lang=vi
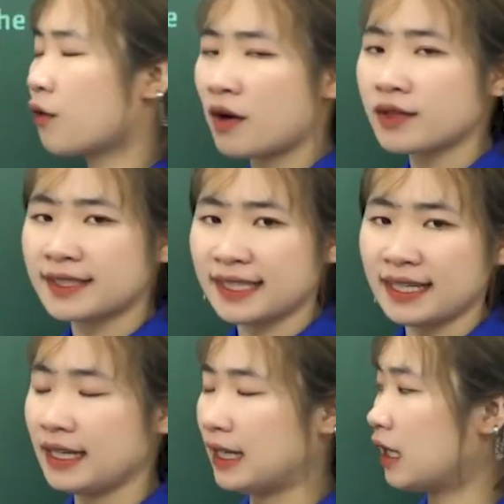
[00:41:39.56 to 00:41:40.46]

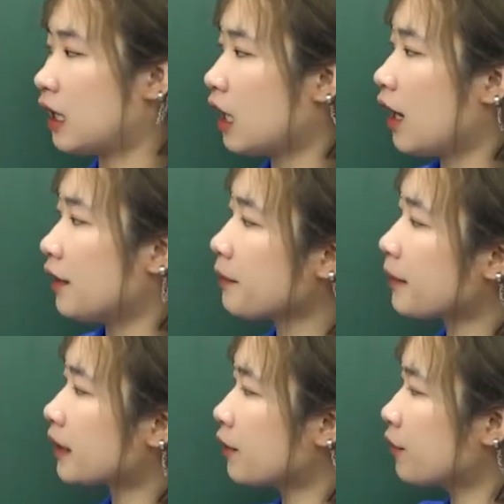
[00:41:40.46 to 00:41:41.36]
guarantee nhưng
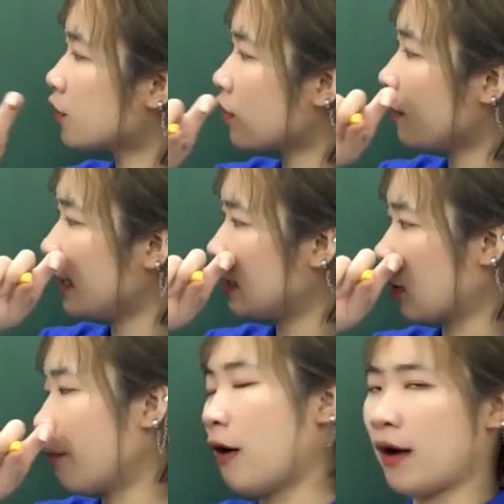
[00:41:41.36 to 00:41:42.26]
mà TV Sony thì
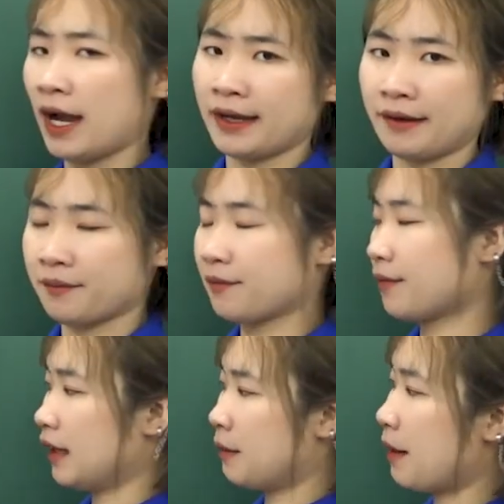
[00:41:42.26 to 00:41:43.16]
có bảo hành
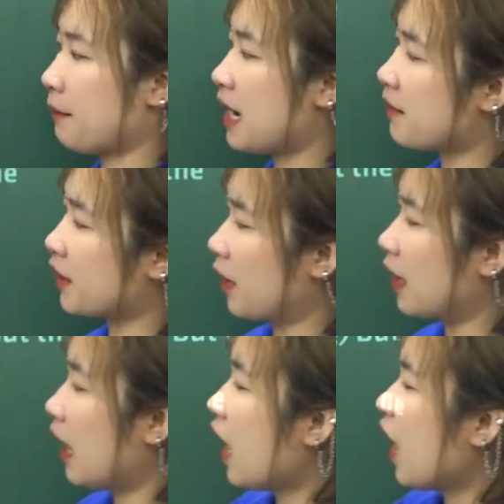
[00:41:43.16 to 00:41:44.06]
thì bạn B bạn nói
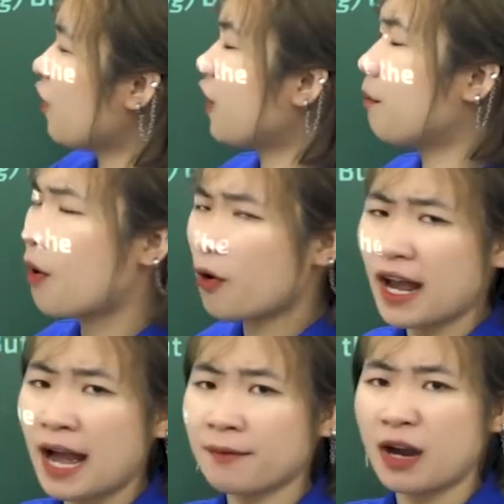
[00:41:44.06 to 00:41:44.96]
là they both
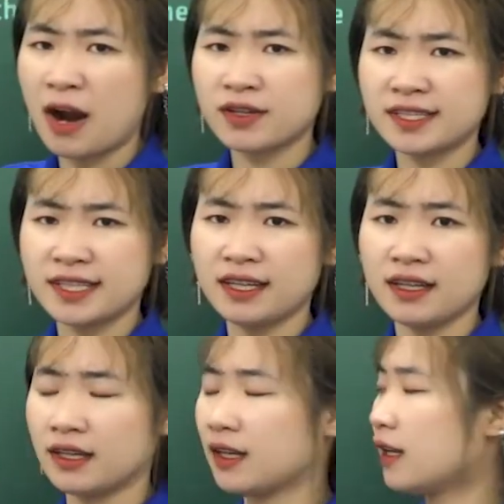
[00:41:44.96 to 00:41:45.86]
have
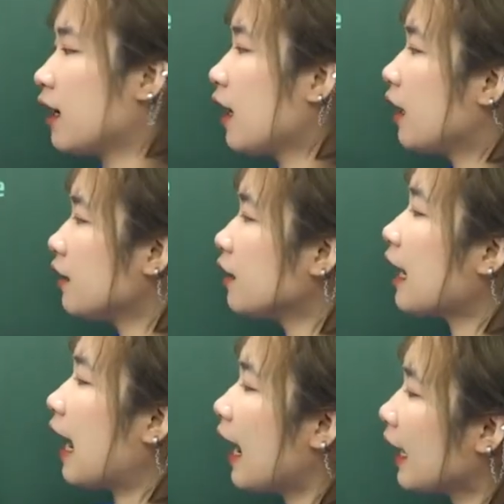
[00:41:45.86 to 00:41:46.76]
guarantee nhưng
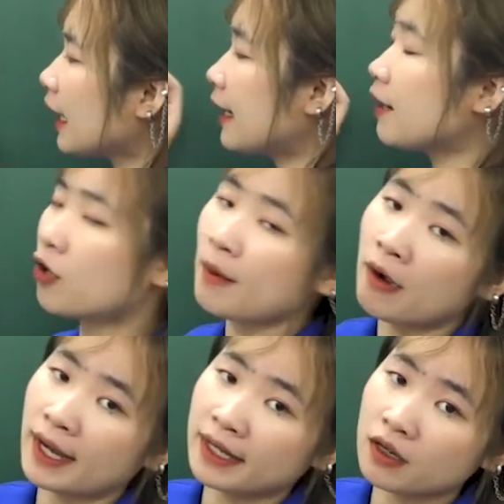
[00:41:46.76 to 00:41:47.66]
cả hai cái đấy đều có bảo
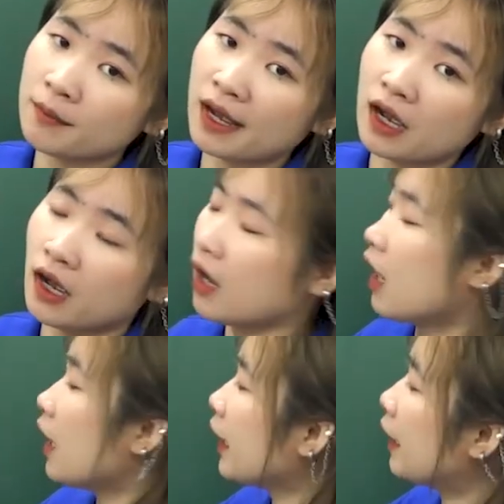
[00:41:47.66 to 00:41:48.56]
hành cơ mà thì